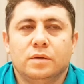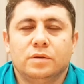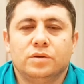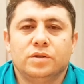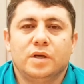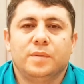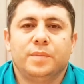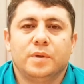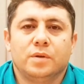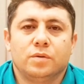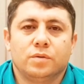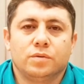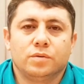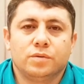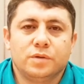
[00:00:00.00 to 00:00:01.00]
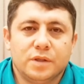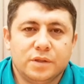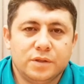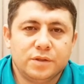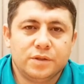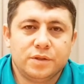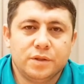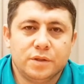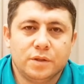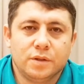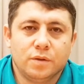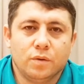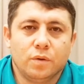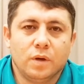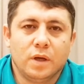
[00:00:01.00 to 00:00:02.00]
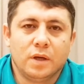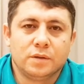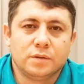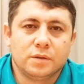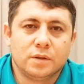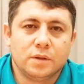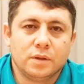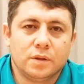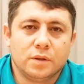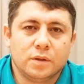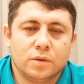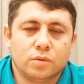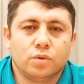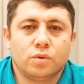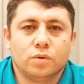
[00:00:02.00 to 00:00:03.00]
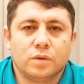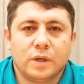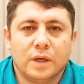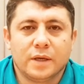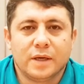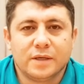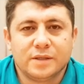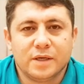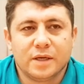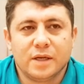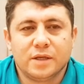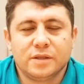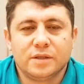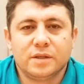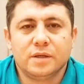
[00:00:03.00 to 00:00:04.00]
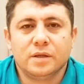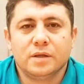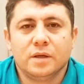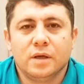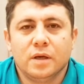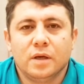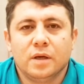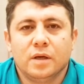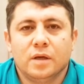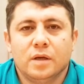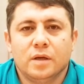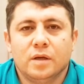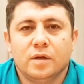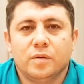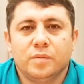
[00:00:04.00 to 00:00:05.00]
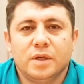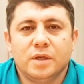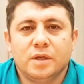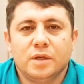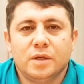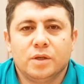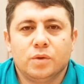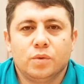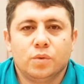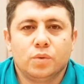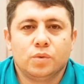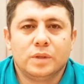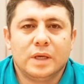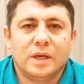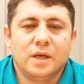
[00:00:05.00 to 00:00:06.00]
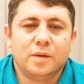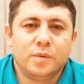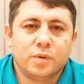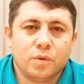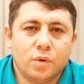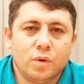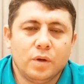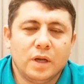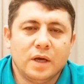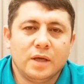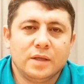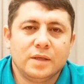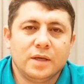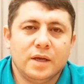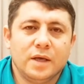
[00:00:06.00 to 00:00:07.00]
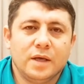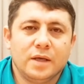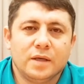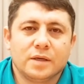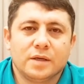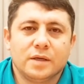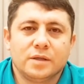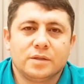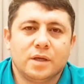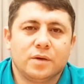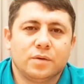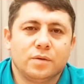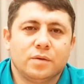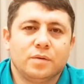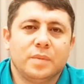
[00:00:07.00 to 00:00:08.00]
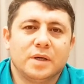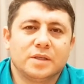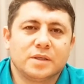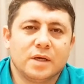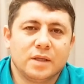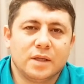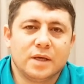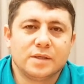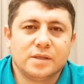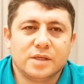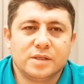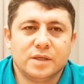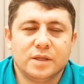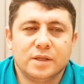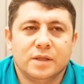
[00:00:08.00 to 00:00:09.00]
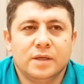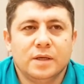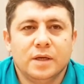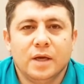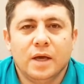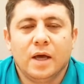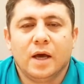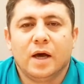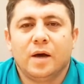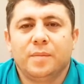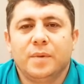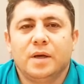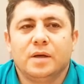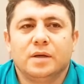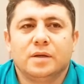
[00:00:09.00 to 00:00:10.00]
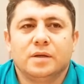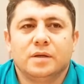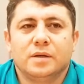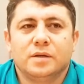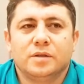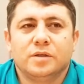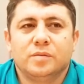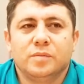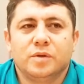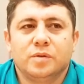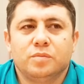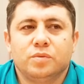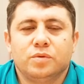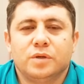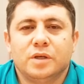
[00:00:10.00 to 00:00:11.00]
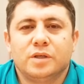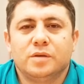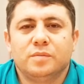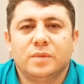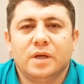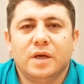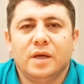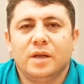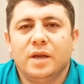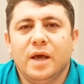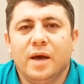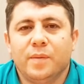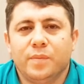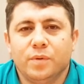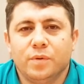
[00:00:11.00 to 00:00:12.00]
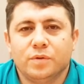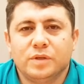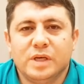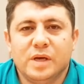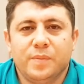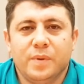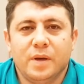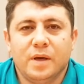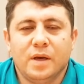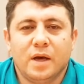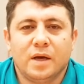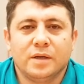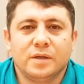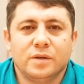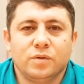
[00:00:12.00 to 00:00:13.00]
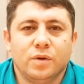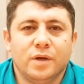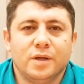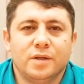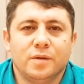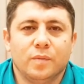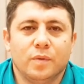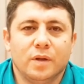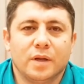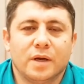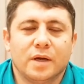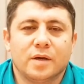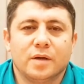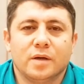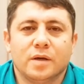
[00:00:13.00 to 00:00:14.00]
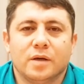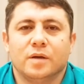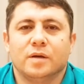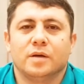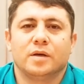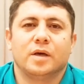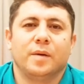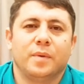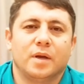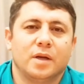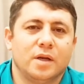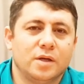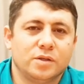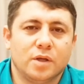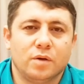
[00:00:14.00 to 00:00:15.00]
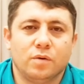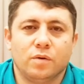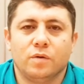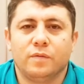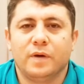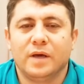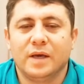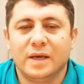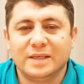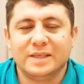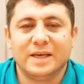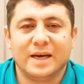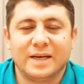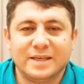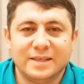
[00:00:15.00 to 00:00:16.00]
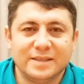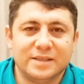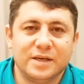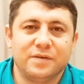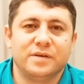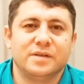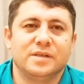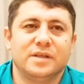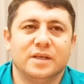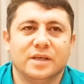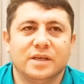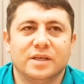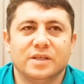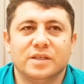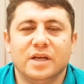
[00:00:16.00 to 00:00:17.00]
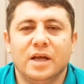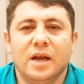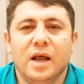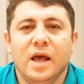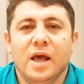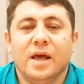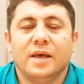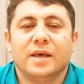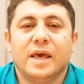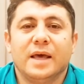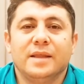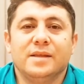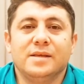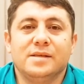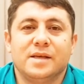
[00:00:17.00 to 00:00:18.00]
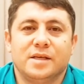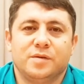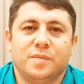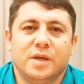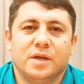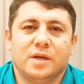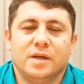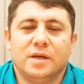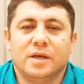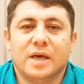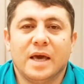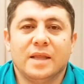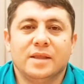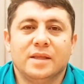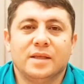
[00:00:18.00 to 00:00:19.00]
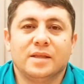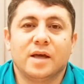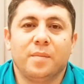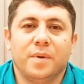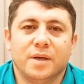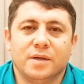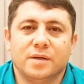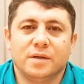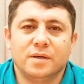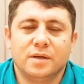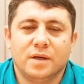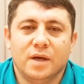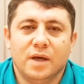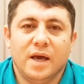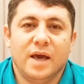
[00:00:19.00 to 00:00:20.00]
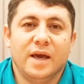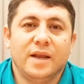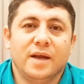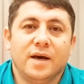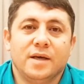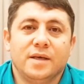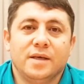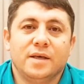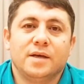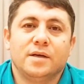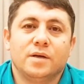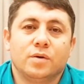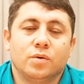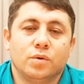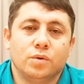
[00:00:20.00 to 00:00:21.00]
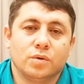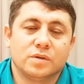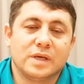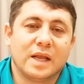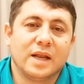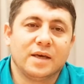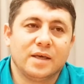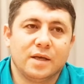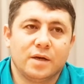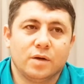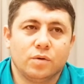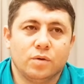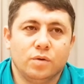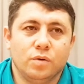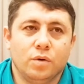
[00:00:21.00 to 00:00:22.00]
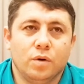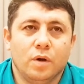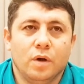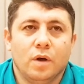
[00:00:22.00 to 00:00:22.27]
E, CHP'nin 37. olağan e, kurultayı gerçekleşti. E, 1251 oyla yine Kılıçdaroğlu başkanlığa seçildi. Ama e, şimdi bu seçimde ne yapıyor CHP? Hani yönetim olarak e, Kemal Kılıçdaroğlu ve yakın çevresindeki kişiler kendi seçmenini, kendi tabanını enayi yerine koyuyor, salak yerine koyuyor.